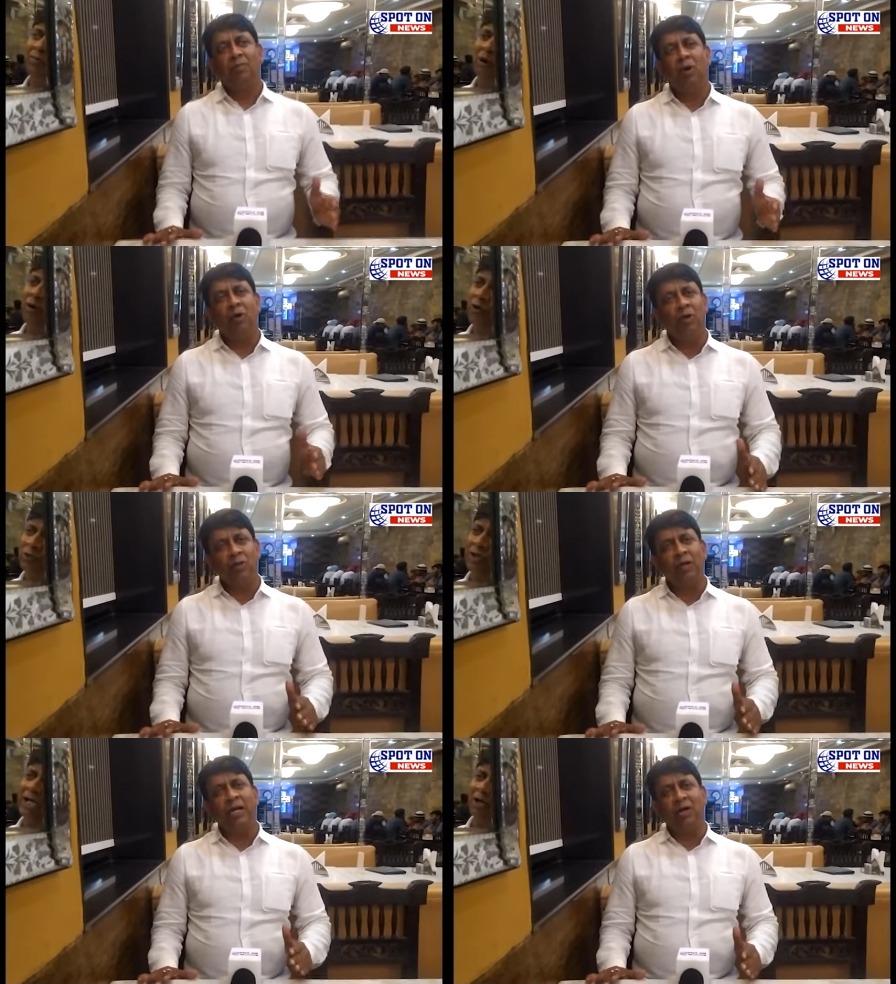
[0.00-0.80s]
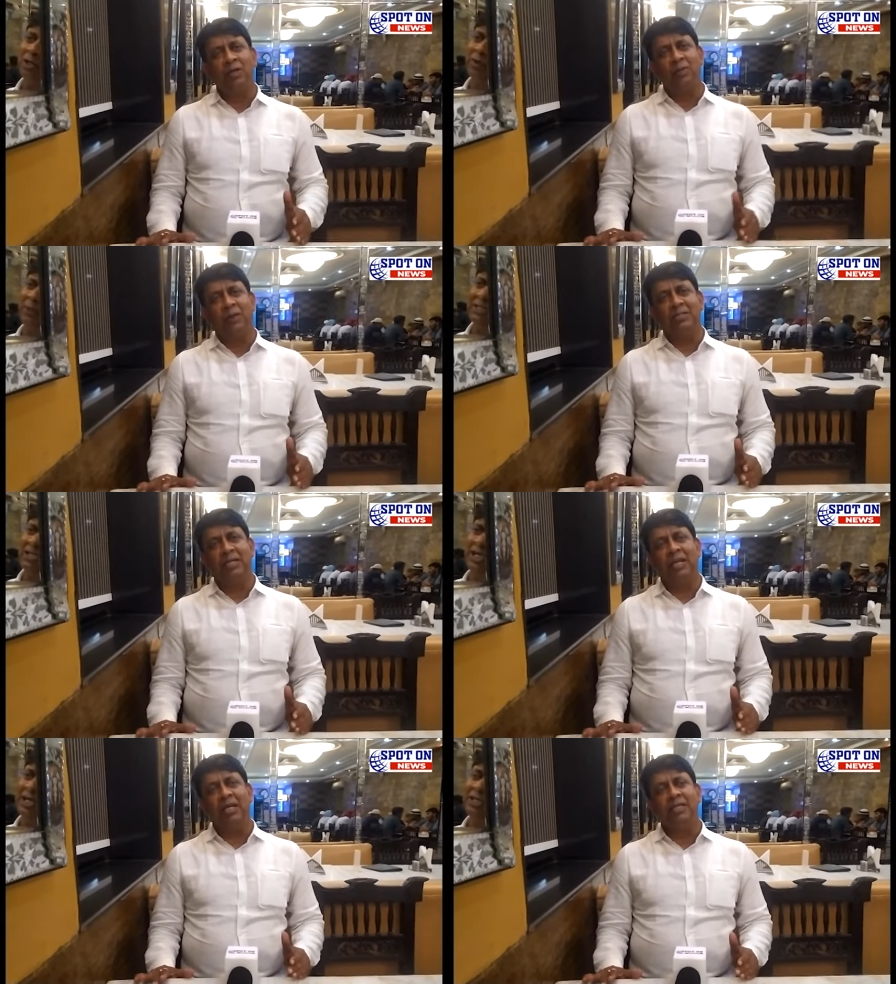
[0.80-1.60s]
বঙ্গতনায়রা হয়তো পাচ্ছে
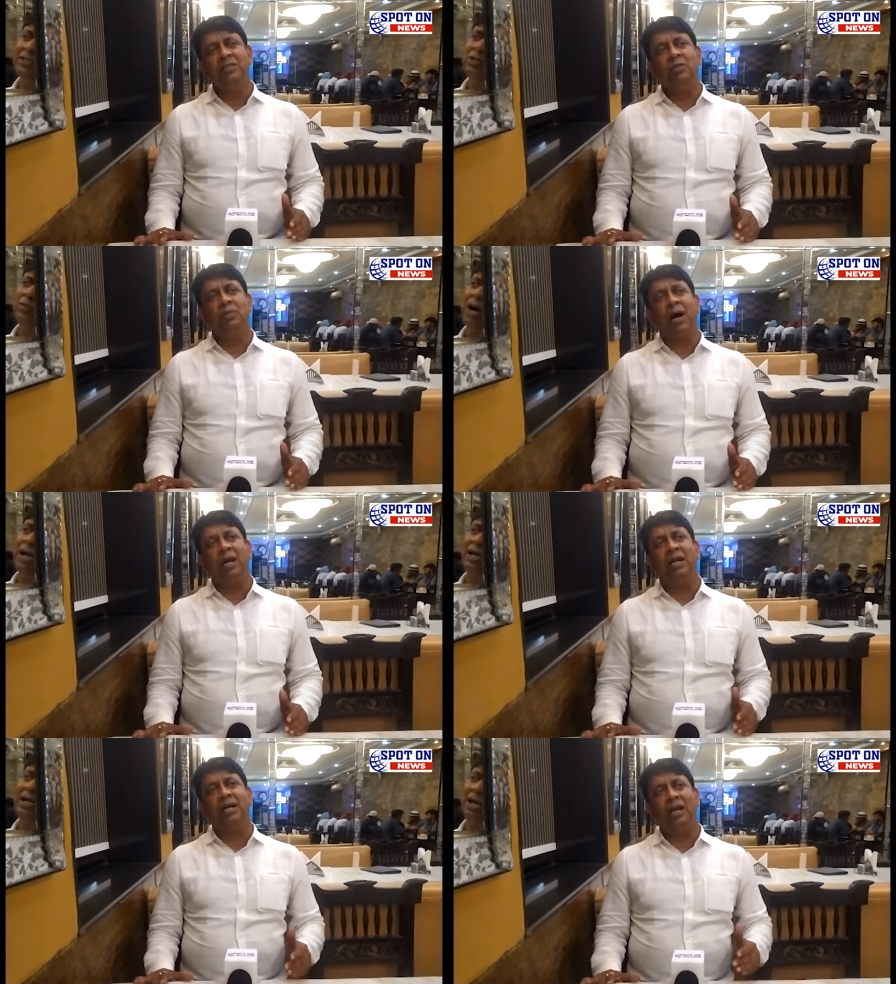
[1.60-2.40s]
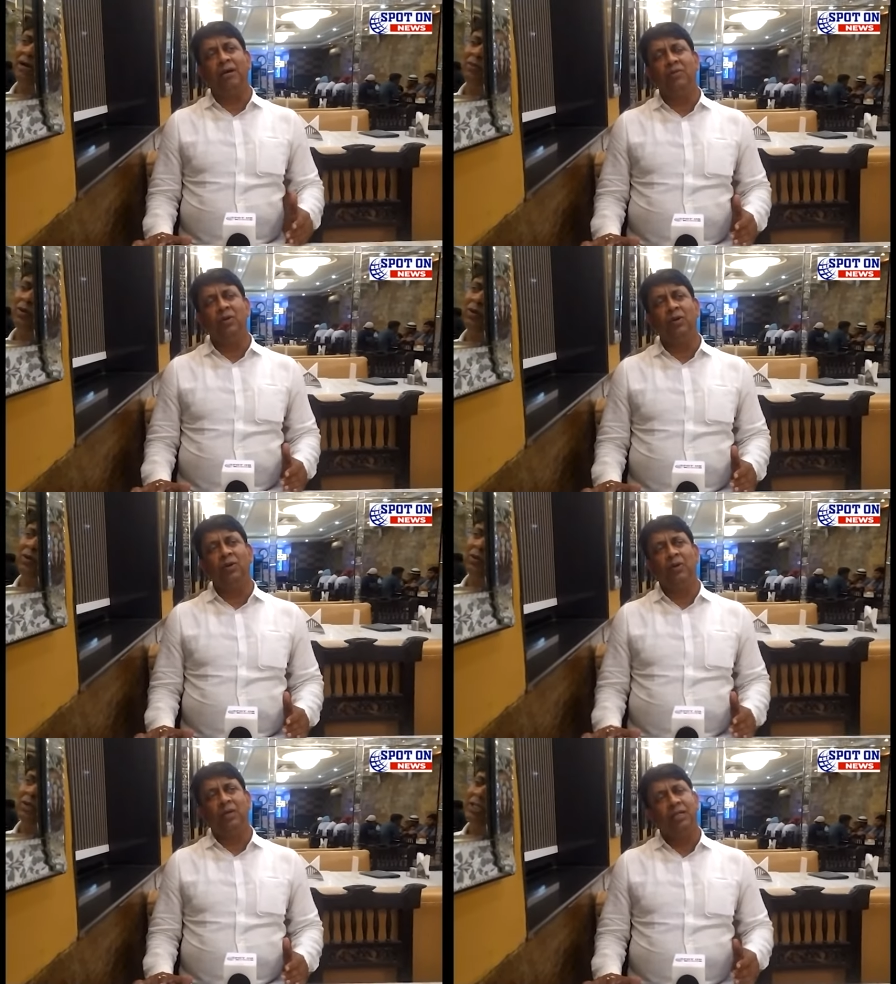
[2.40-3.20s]
না কিন্তু বাংলার ক্লাবগুলো
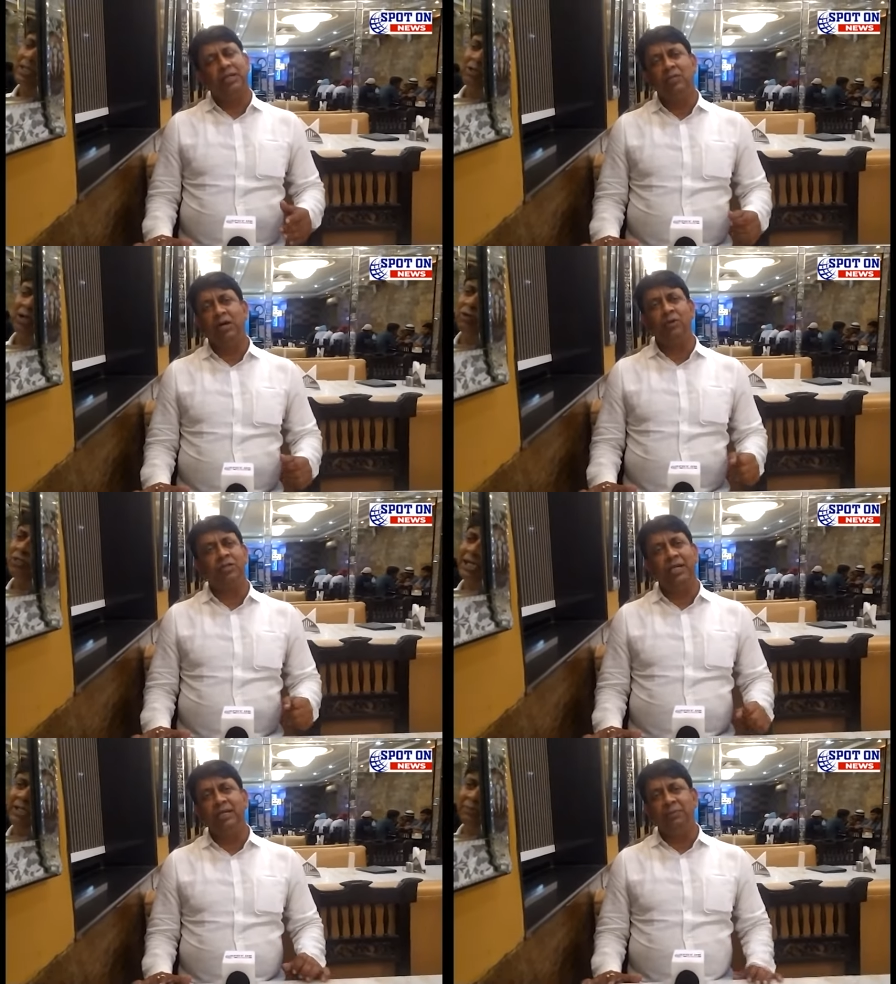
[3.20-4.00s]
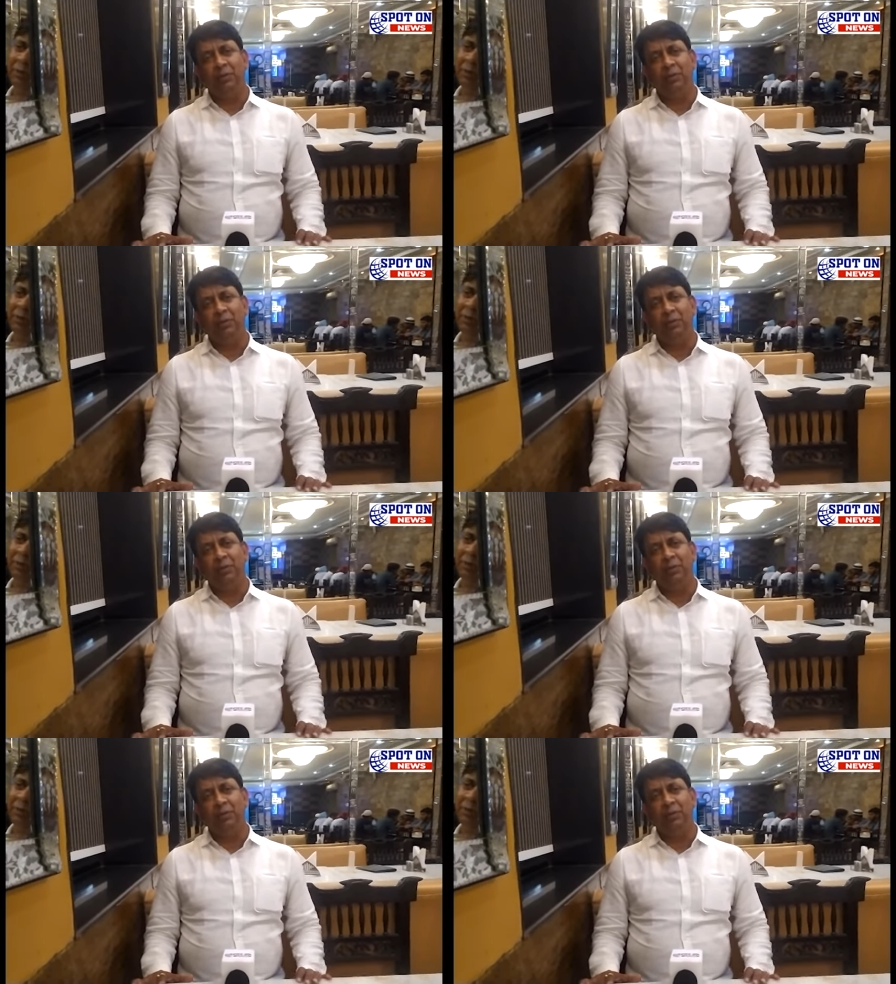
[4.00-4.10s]
কিন্তু এখন সেই